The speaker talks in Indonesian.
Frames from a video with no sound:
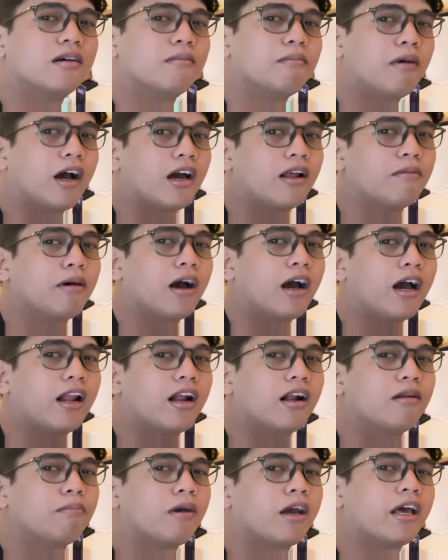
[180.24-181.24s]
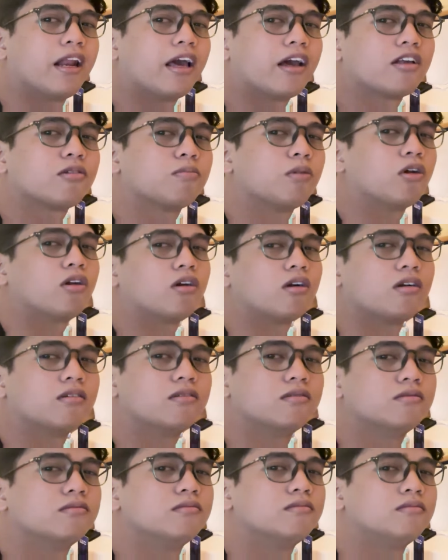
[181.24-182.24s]
makan makanan pengen explore
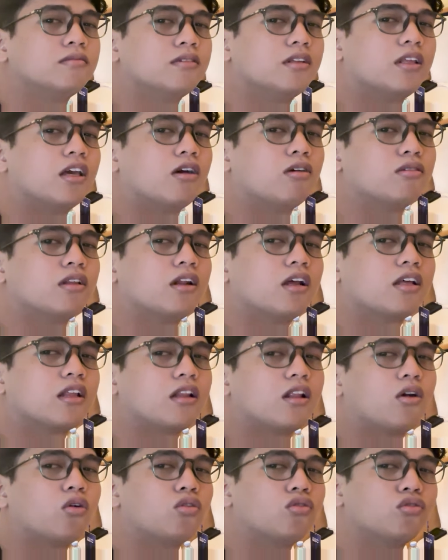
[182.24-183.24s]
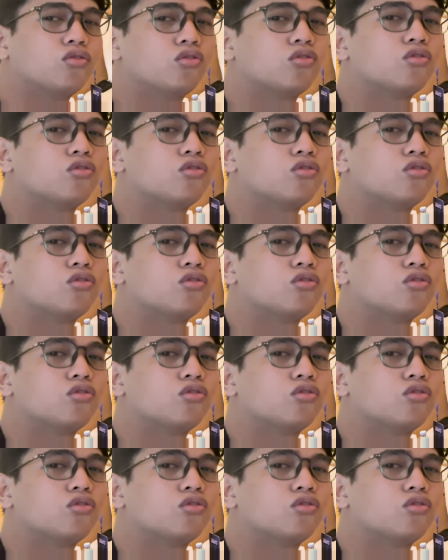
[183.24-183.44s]
ikutin kita terus